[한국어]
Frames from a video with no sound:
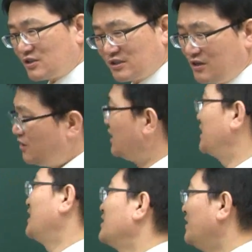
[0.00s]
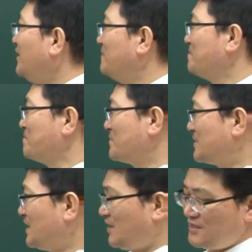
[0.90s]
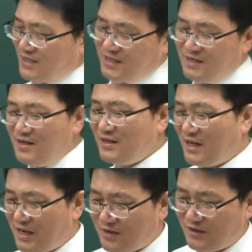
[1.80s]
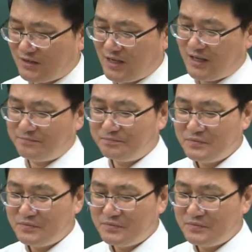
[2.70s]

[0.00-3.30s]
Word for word: 그죠? 이렇게 되는 거. 그런 얘기를 하는 거다.